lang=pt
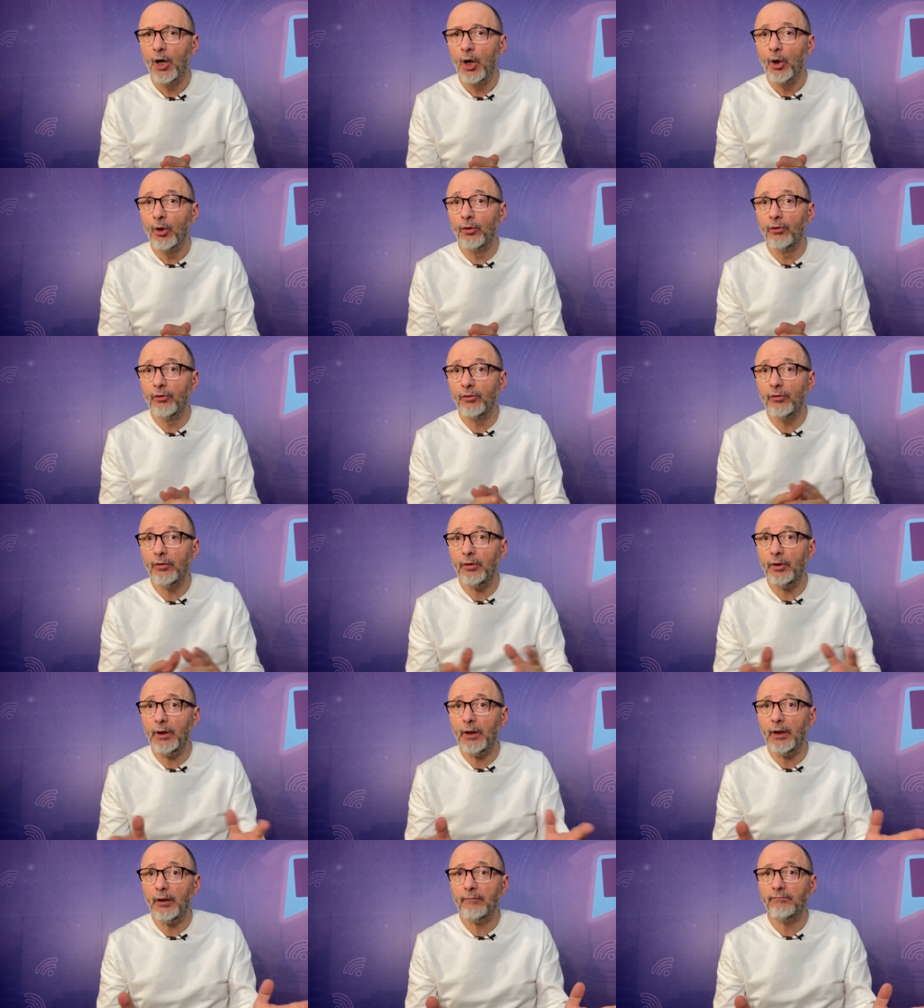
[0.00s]
O
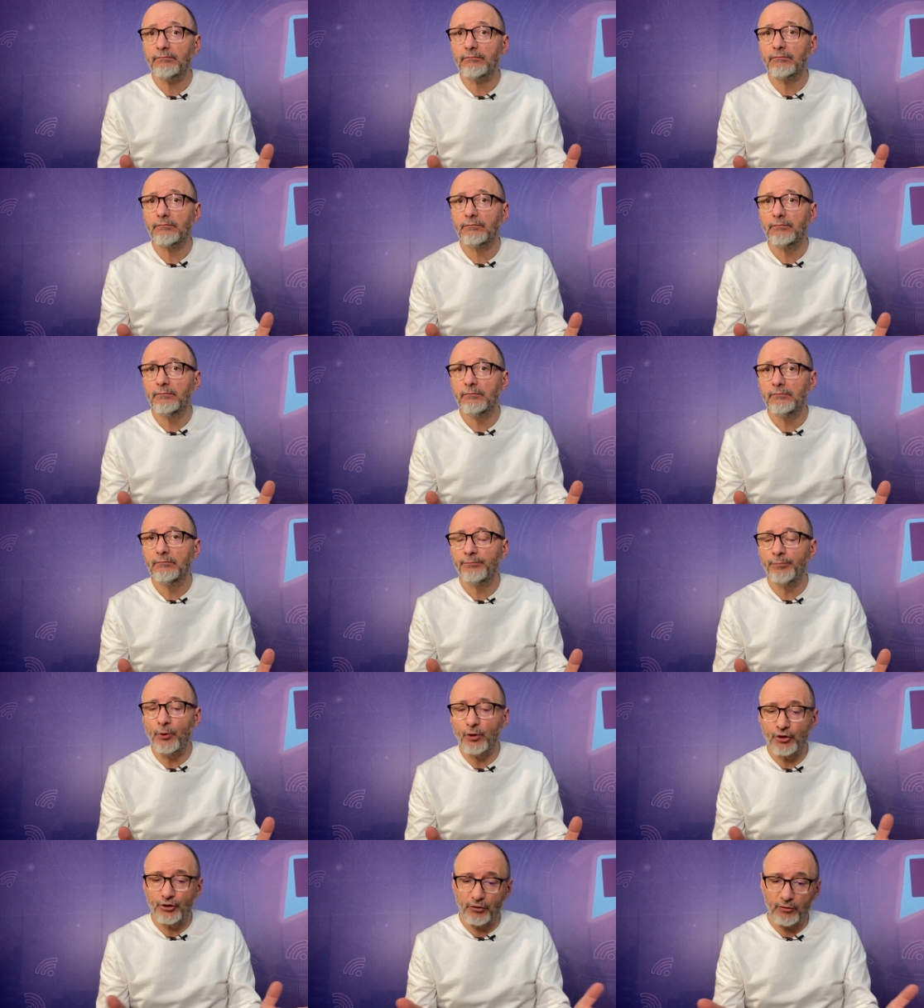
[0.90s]
Lula,
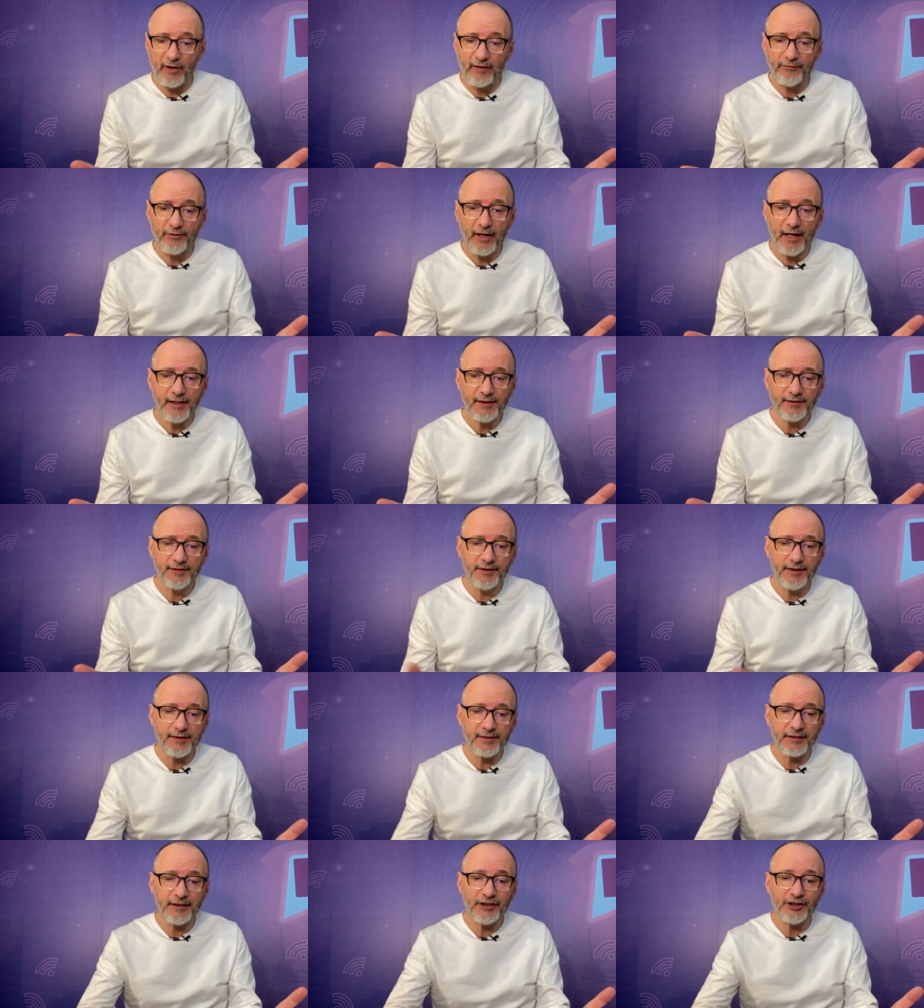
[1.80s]
por sua vez,
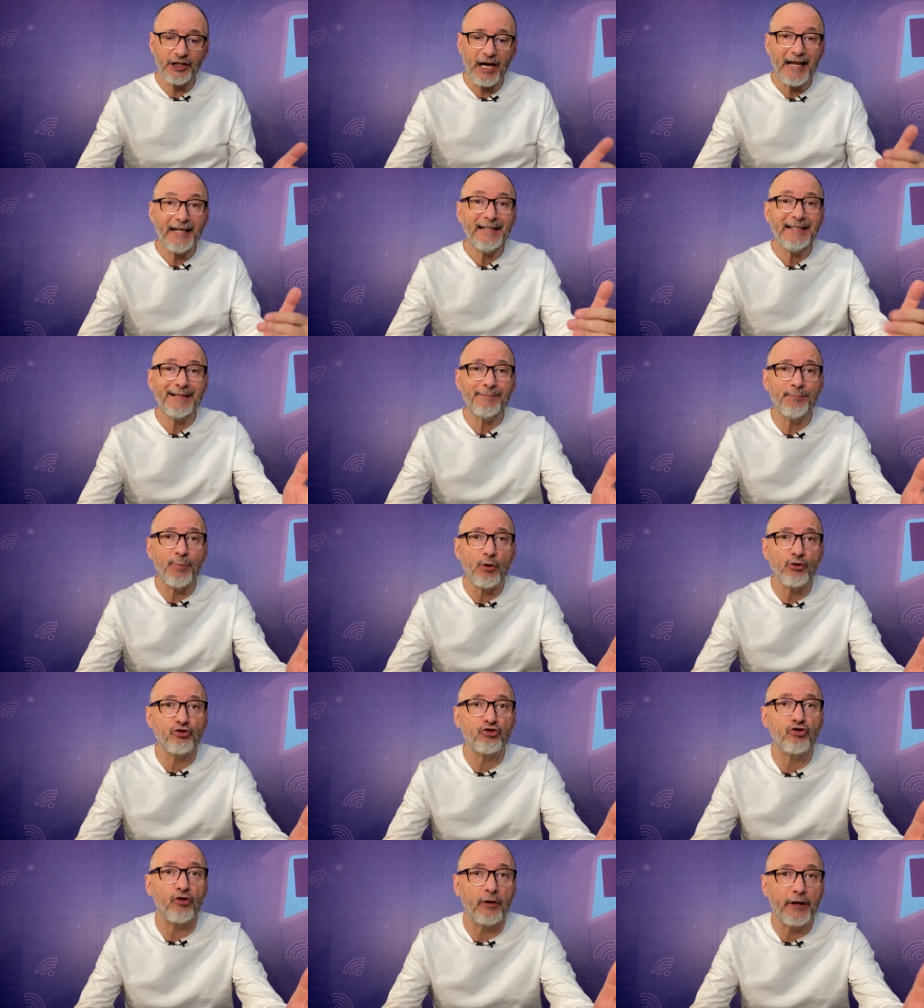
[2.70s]
disse que Jair
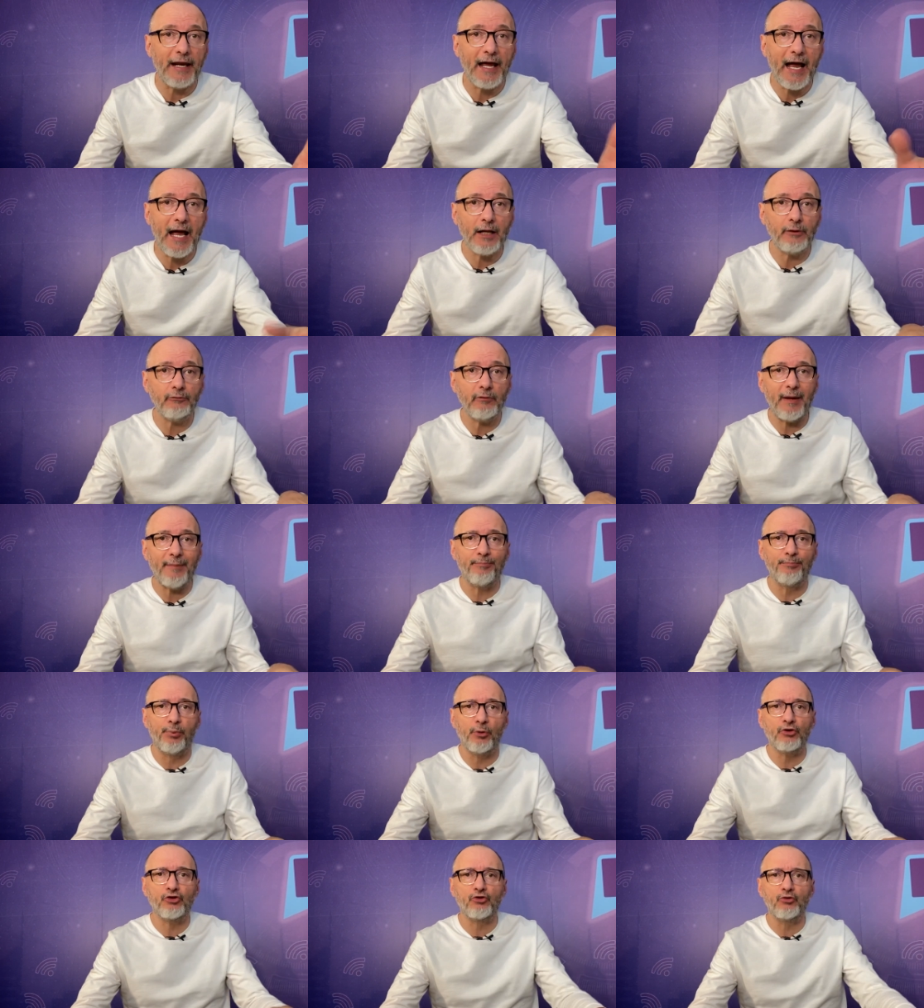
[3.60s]
Bolsonaro é
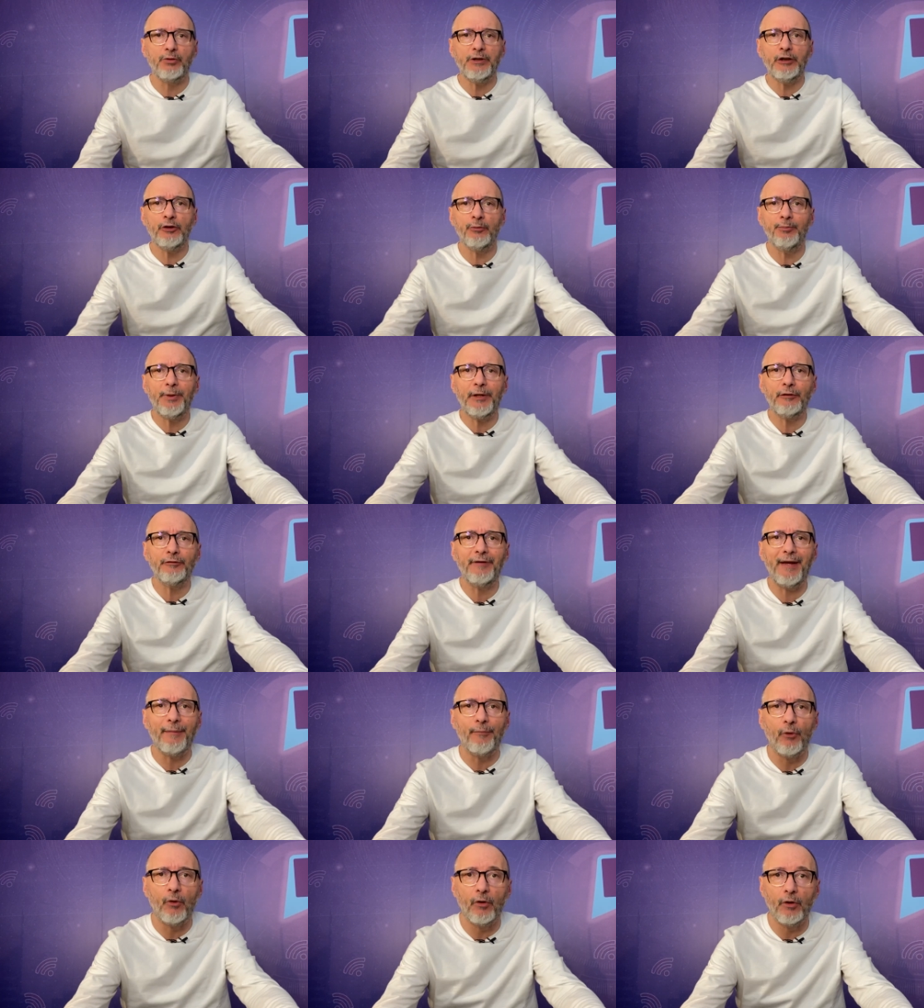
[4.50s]
possuído pelo
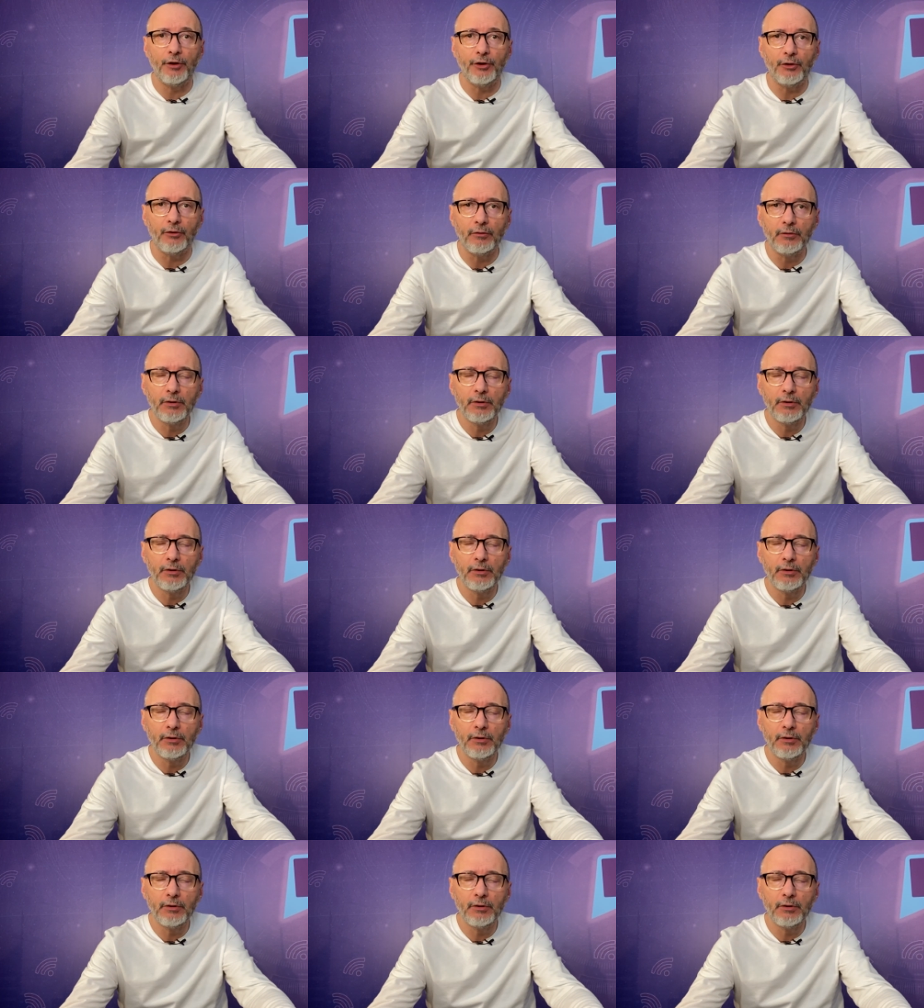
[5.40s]
demônio.